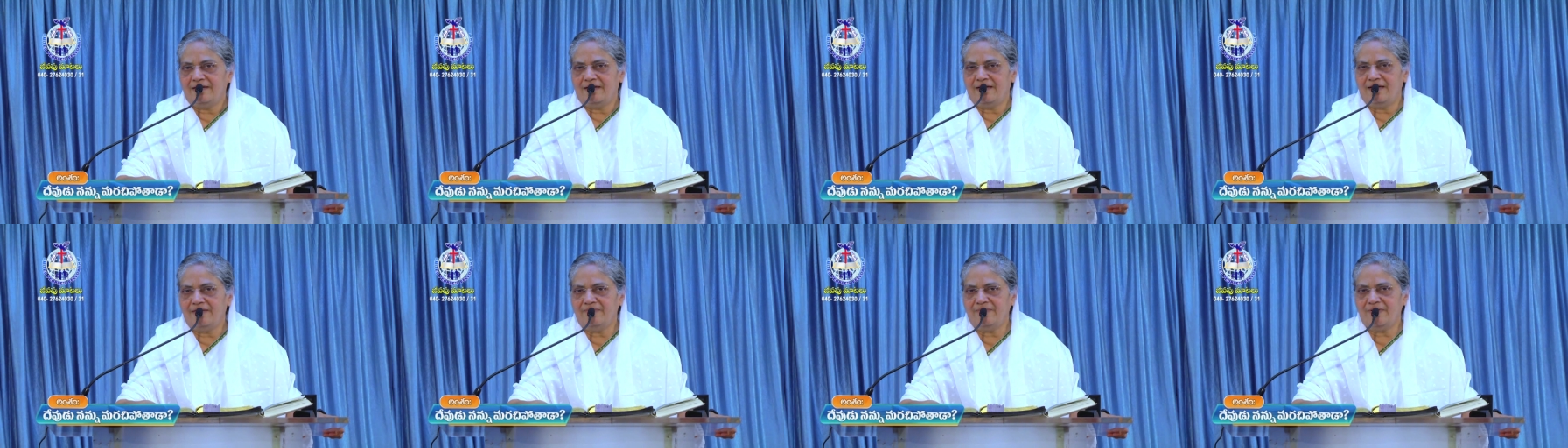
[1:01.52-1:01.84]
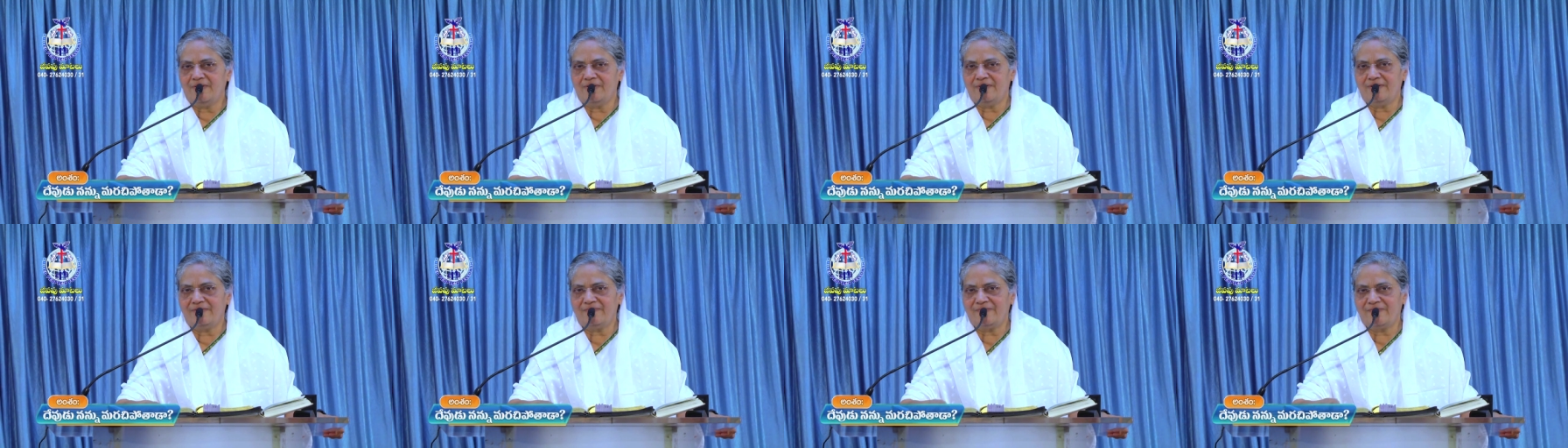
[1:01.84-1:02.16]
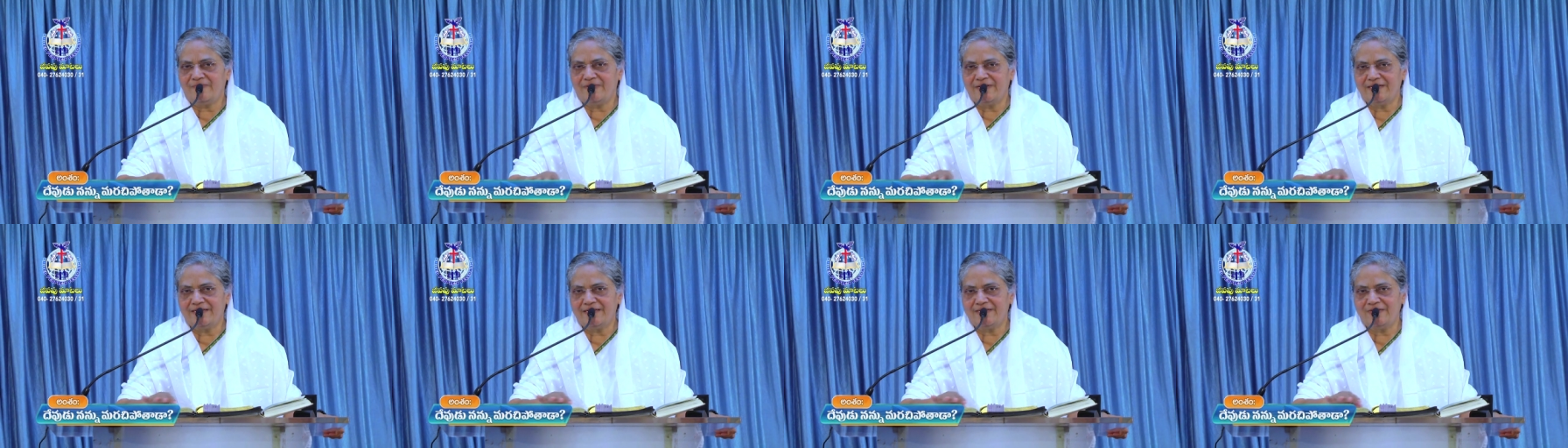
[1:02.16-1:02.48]
ఐ విల్ నాట్
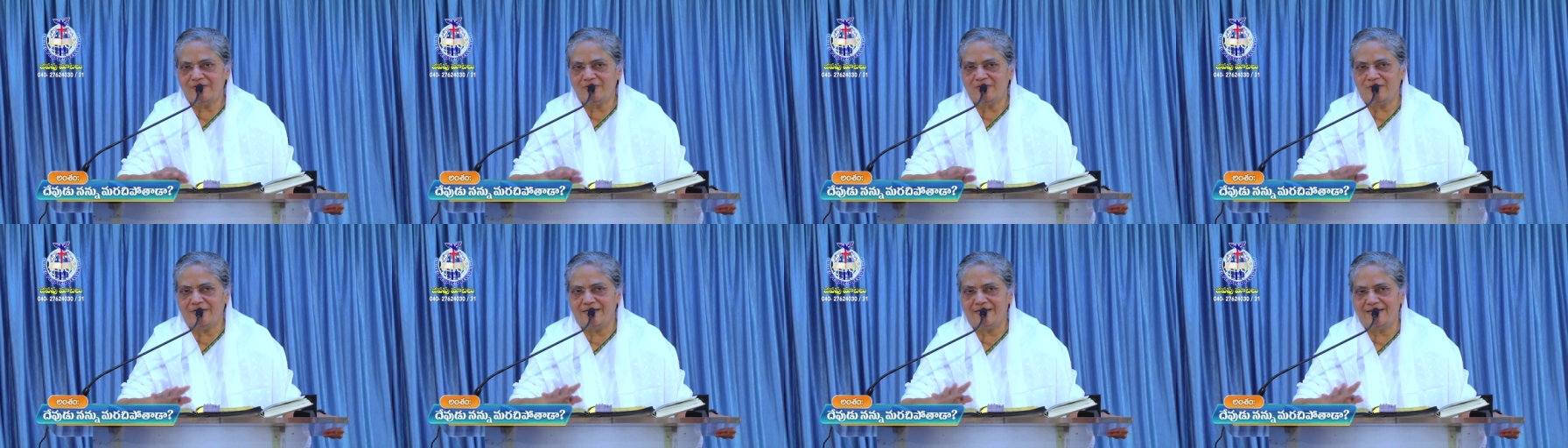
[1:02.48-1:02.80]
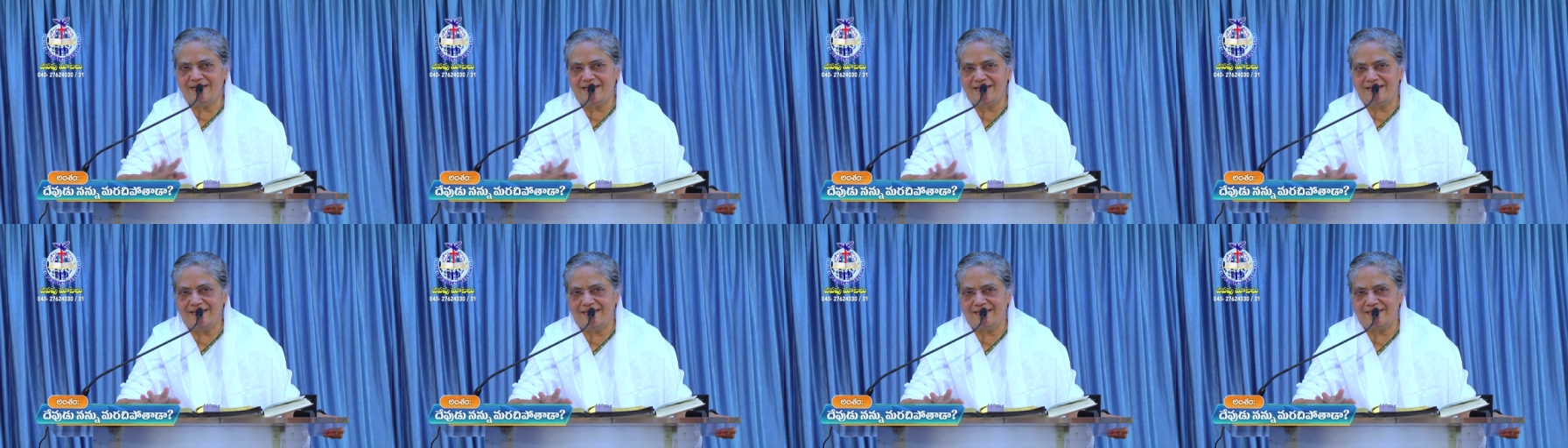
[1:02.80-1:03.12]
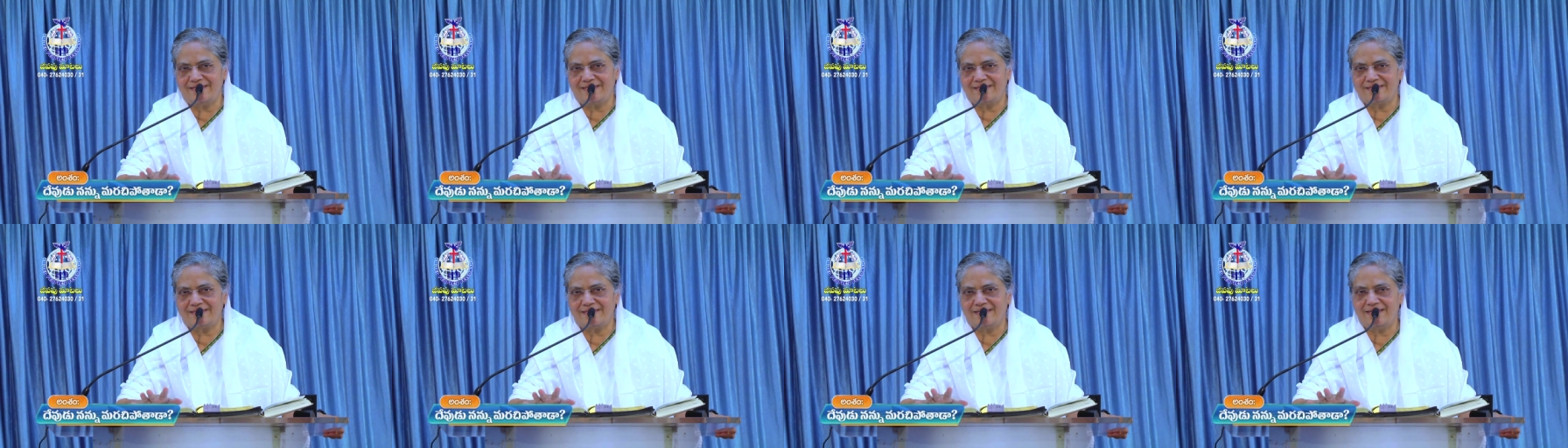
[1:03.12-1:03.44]
ఫర్గెట్ యువర్
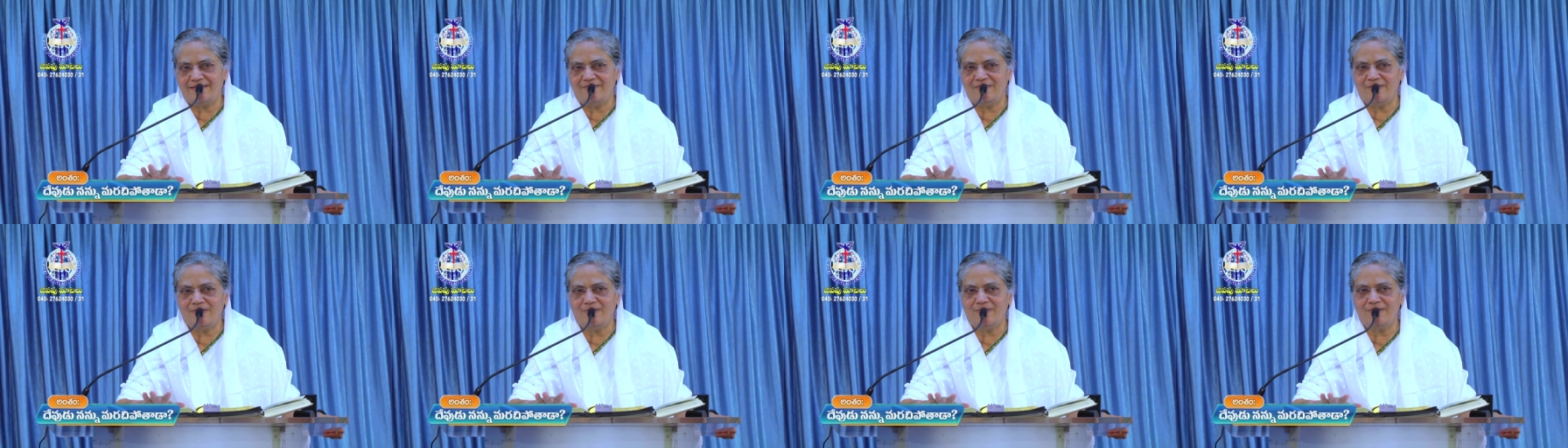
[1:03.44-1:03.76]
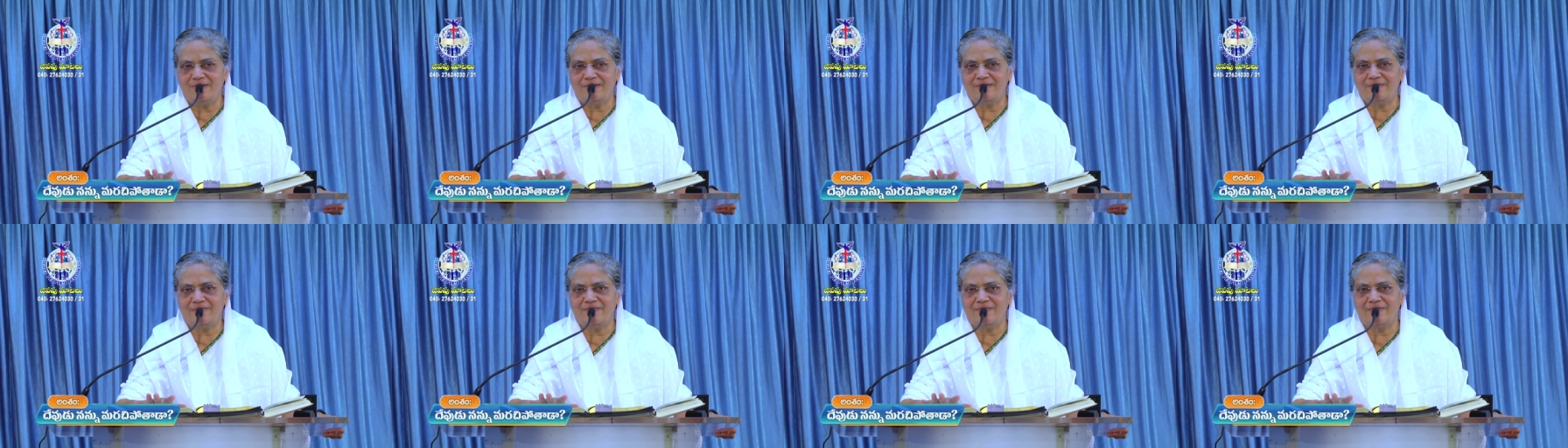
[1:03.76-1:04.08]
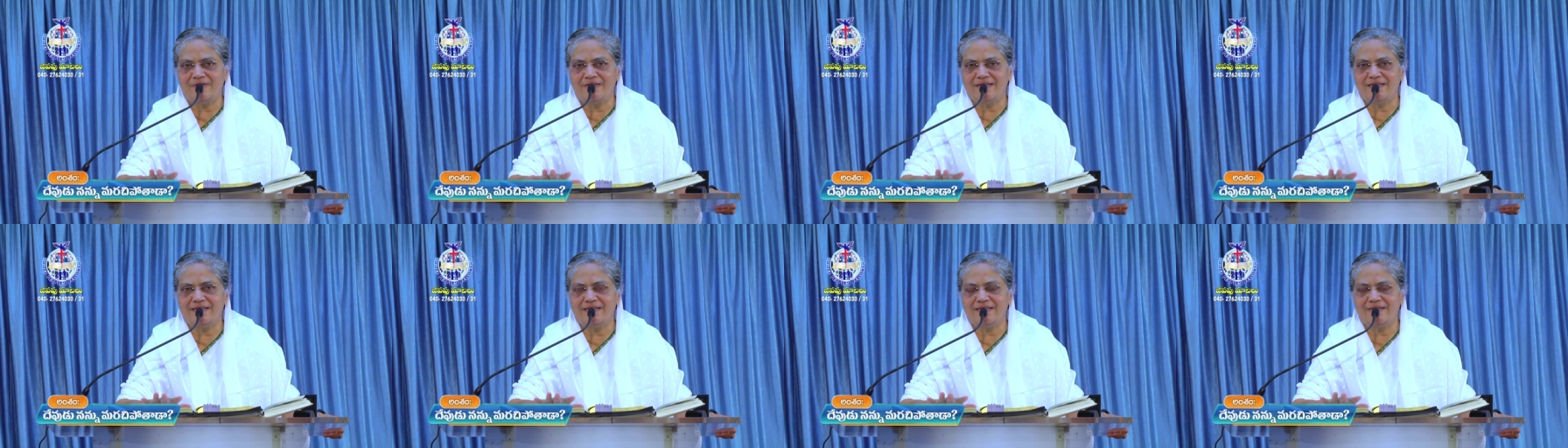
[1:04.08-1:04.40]
డీడ్స్ ఐ విల్ నాట్
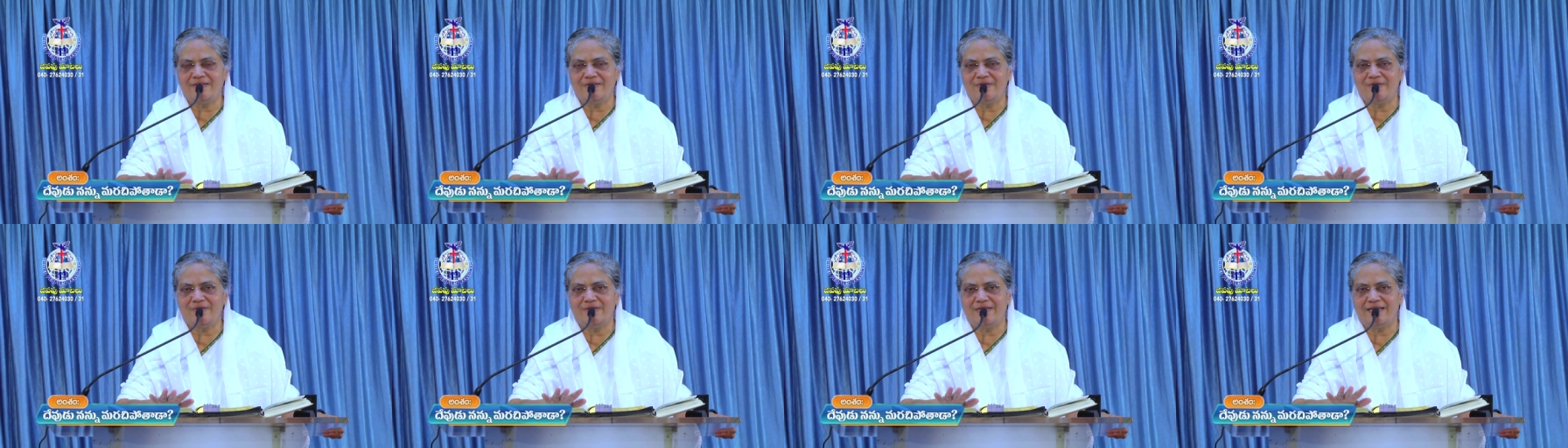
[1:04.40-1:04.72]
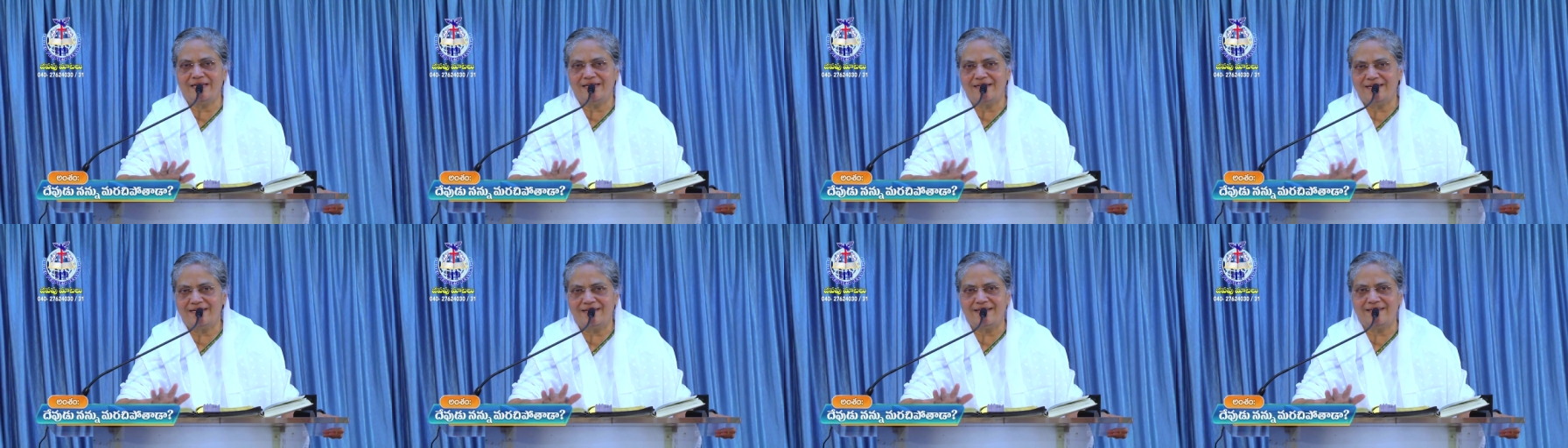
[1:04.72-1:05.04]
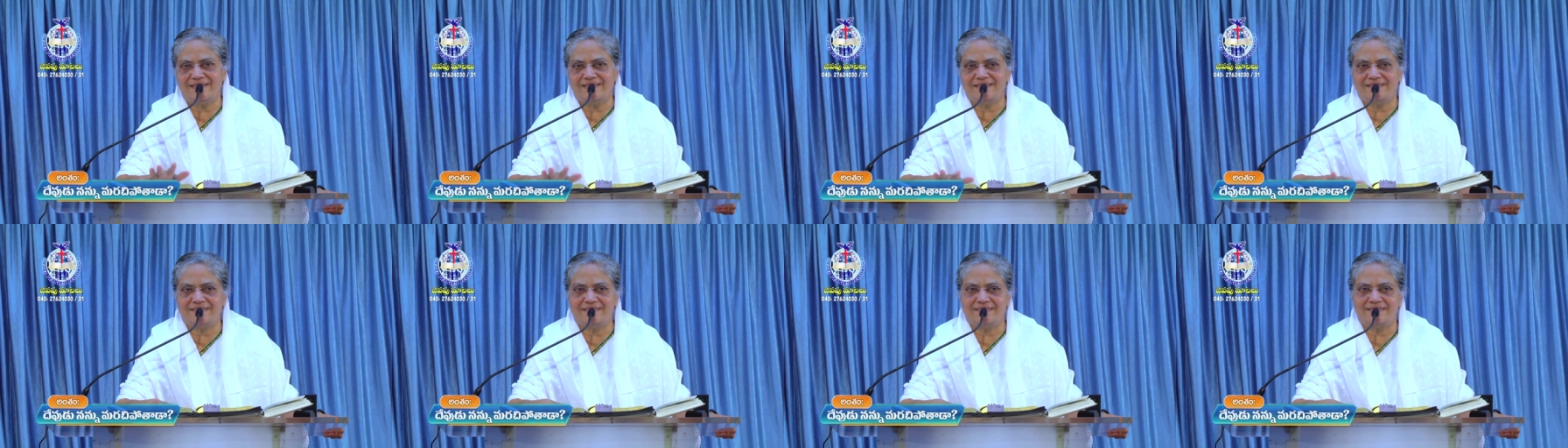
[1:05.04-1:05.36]
ఫర్గెట్ యువర్
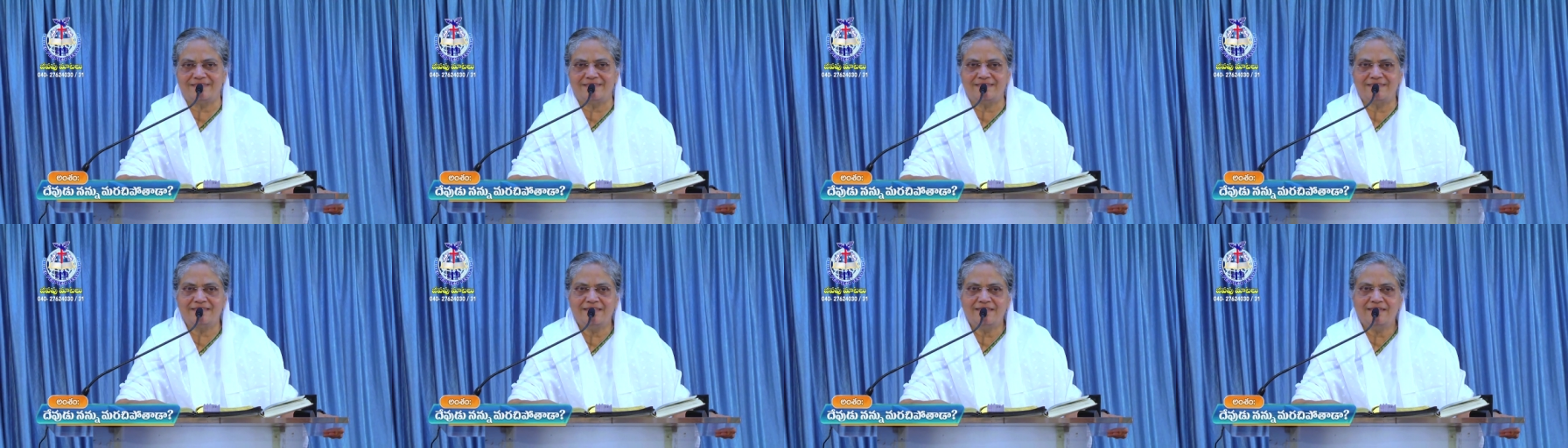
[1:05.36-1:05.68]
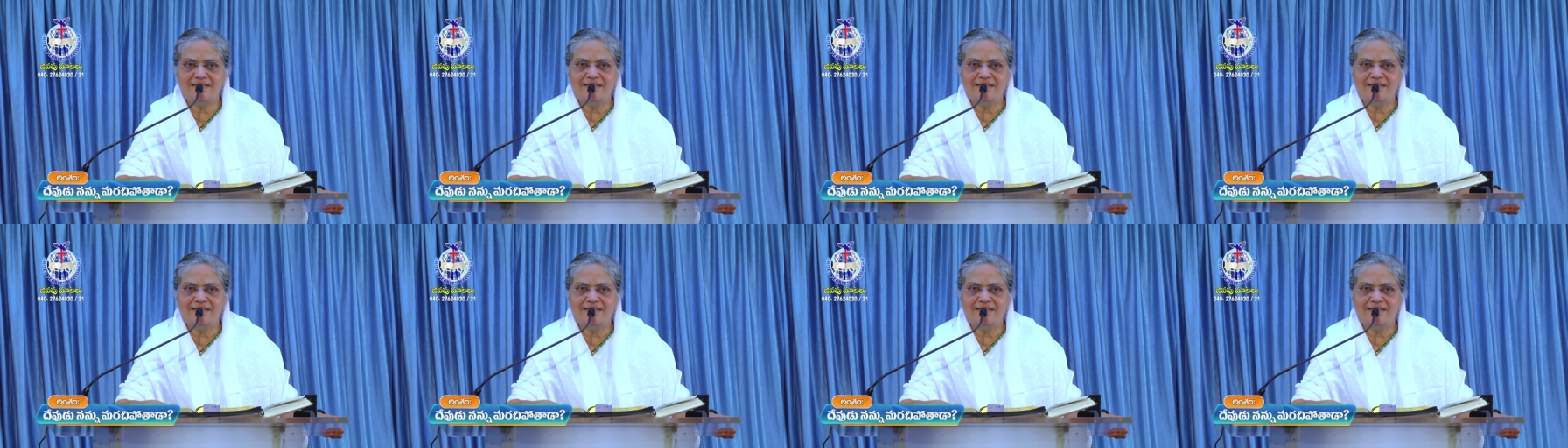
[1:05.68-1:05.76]
ఇంటెన్షన్స్